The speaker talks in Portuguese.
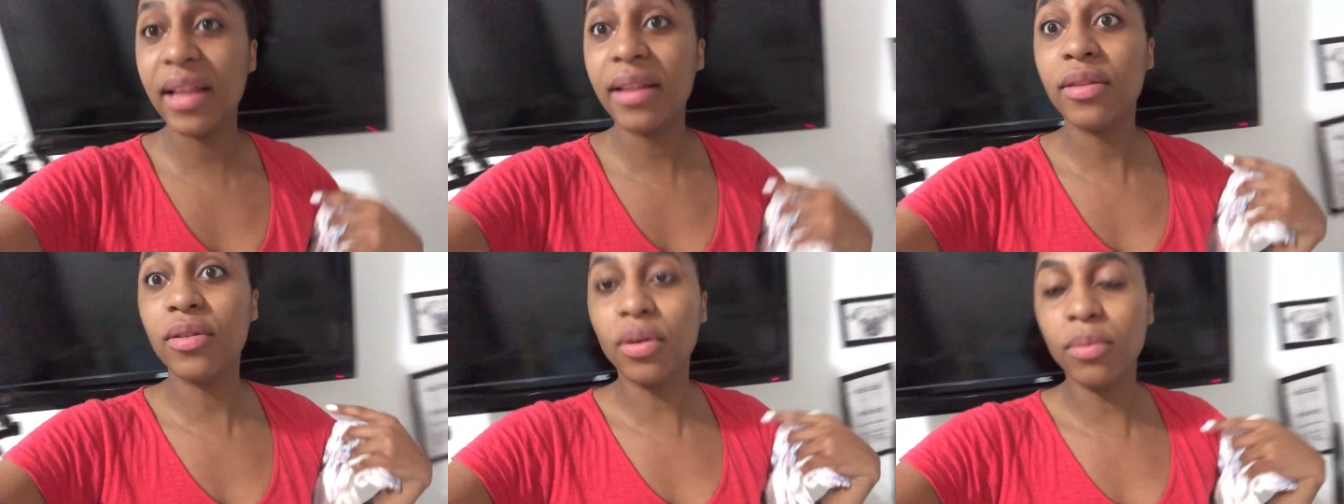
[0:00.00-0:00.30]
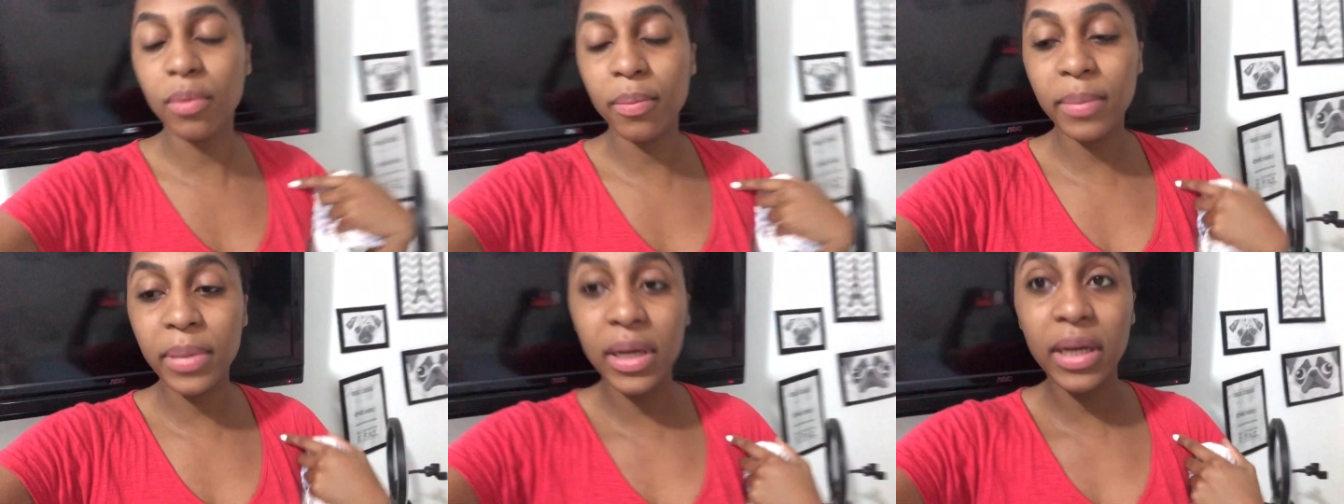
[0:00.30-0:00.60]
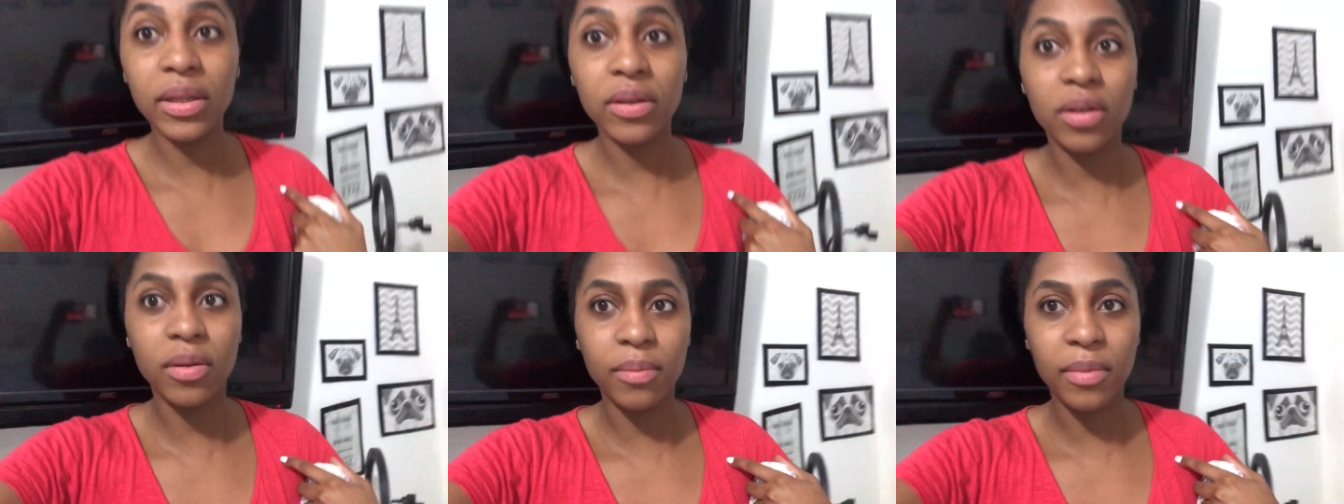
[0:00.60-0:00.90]
tomo
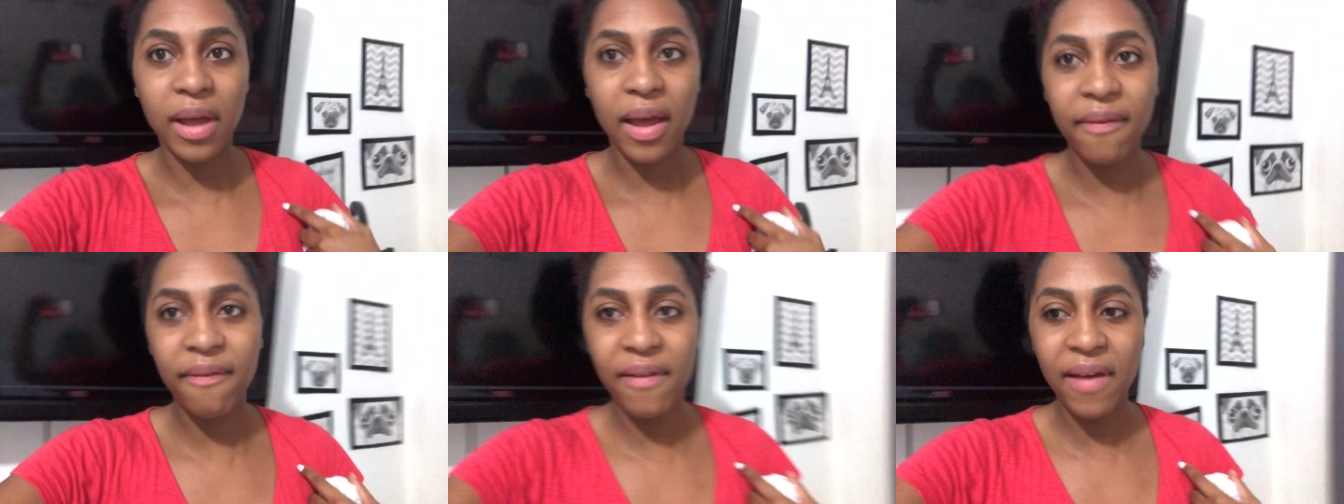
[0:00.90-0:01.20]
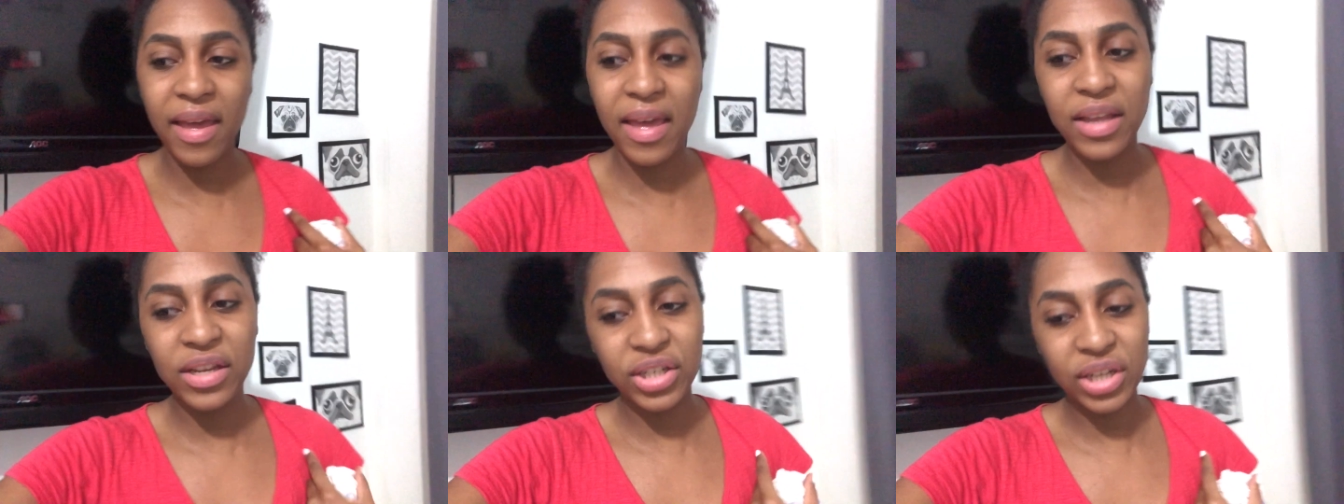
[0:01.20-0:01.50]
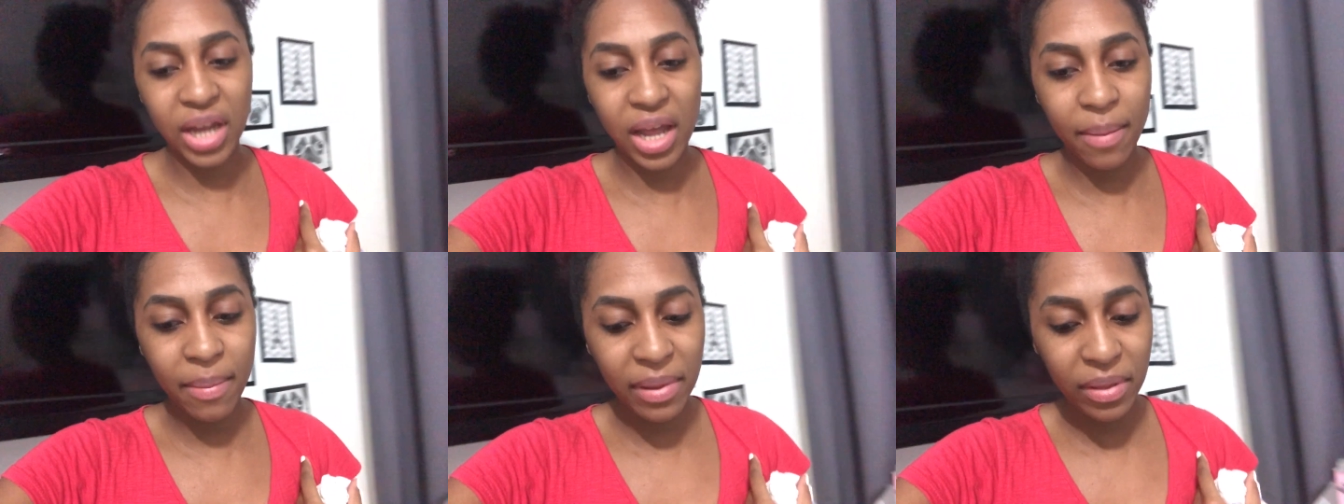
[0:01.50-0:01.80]
banho, tomo café e a gente
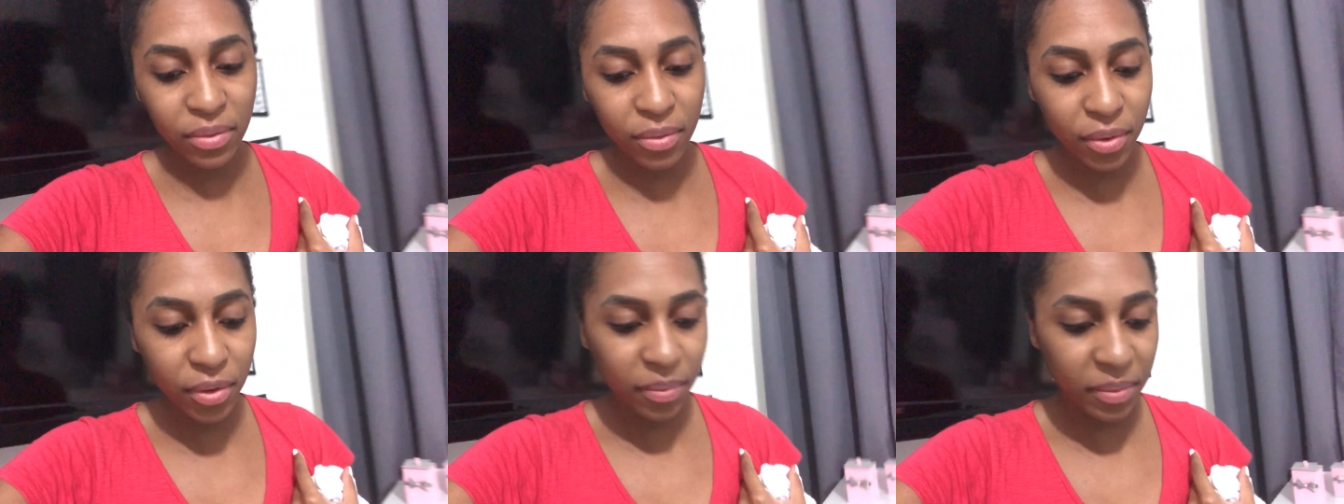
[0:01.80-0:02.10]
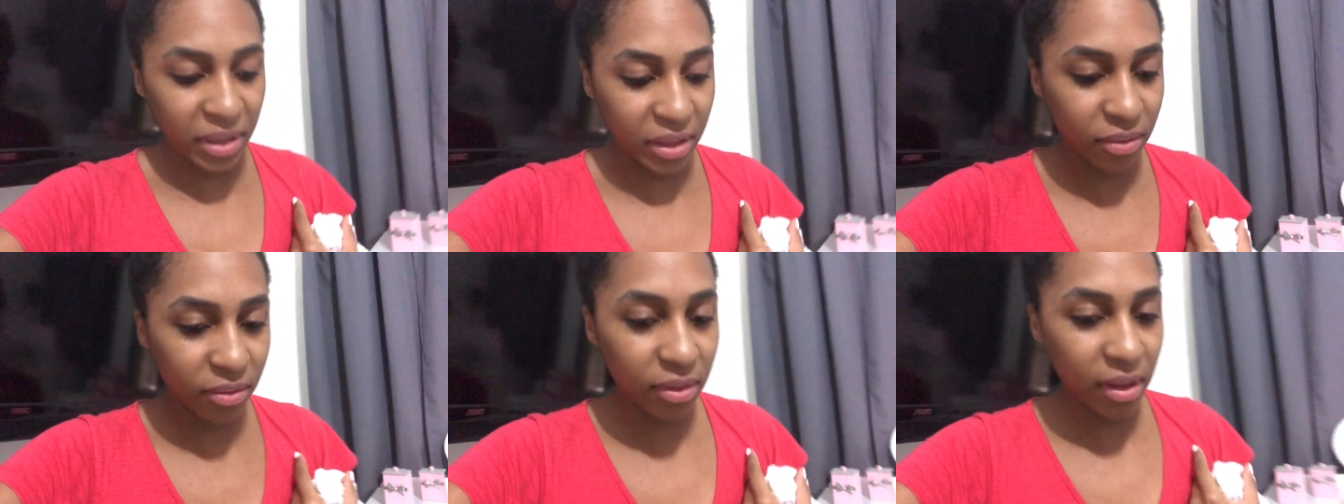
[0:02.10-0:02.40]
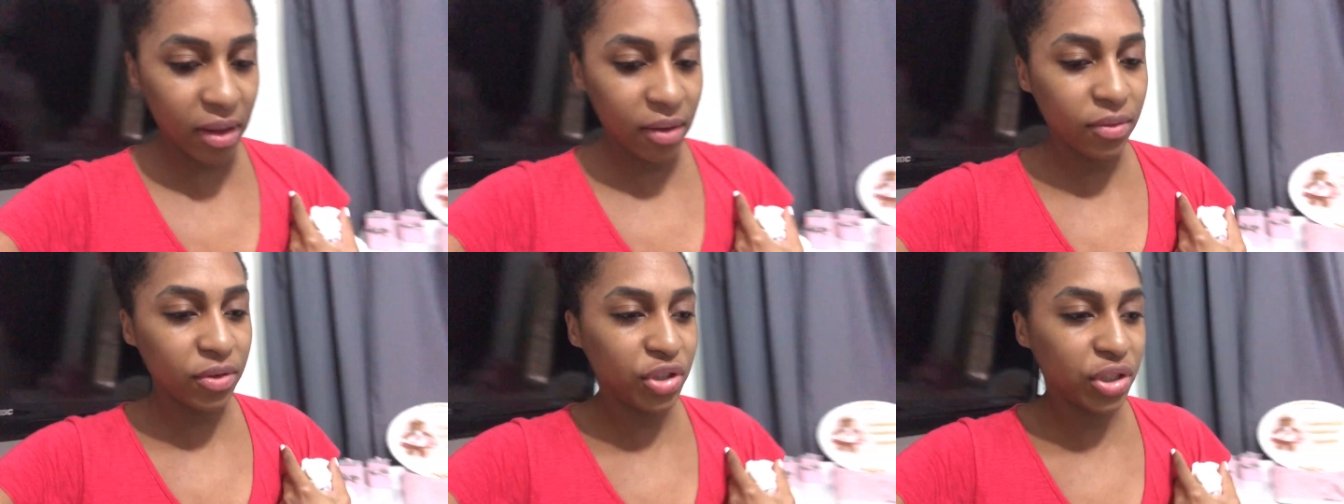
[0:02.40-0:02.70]
acaba dormindo, né?
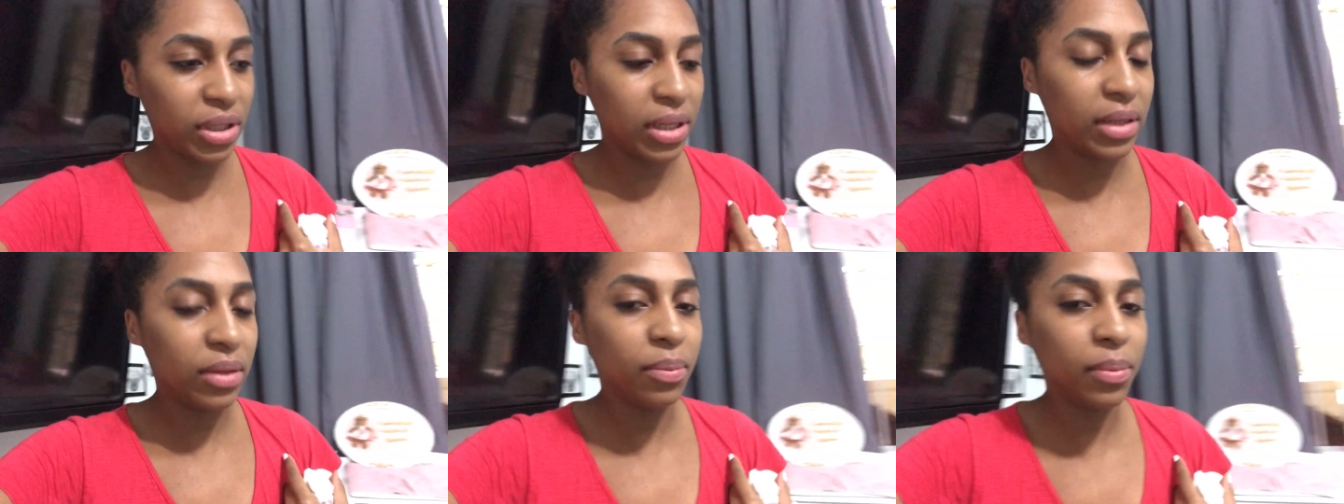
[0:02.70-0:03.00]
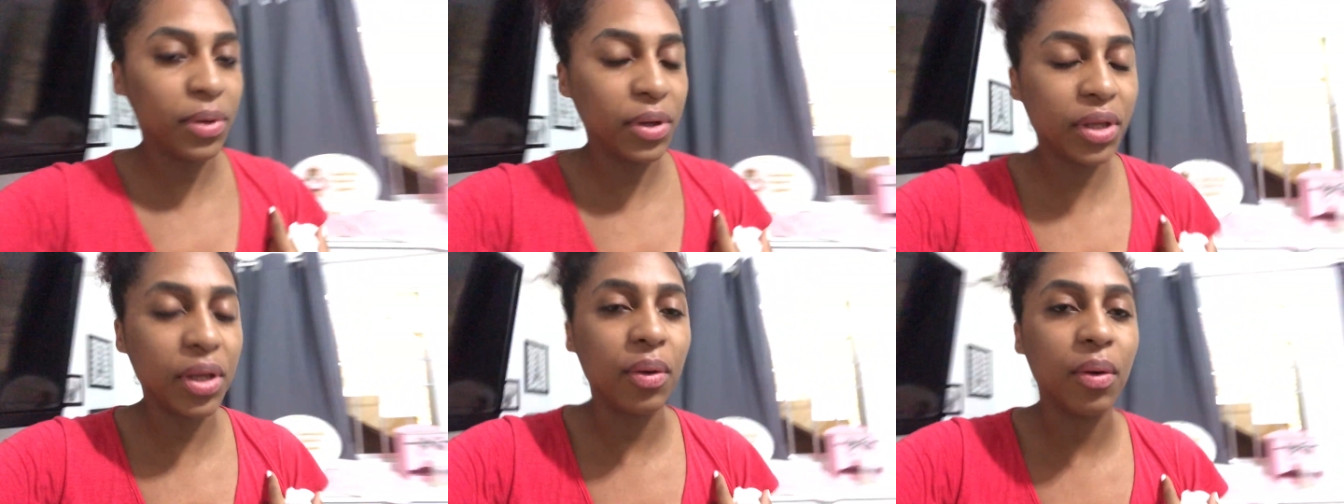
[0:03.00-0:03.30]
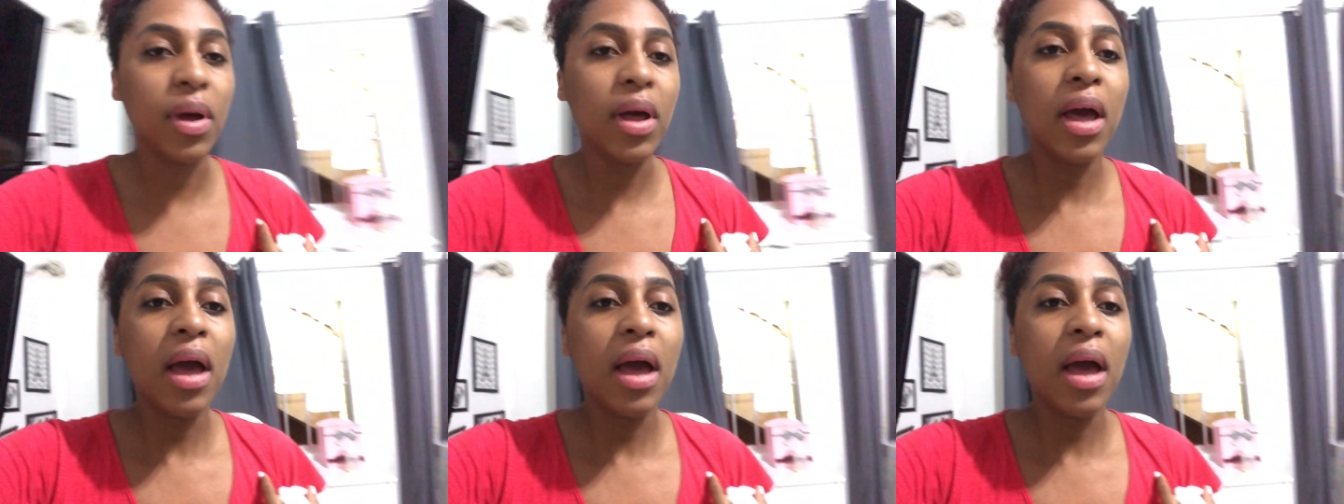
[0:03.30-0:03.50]
Cochilando um pouquinho.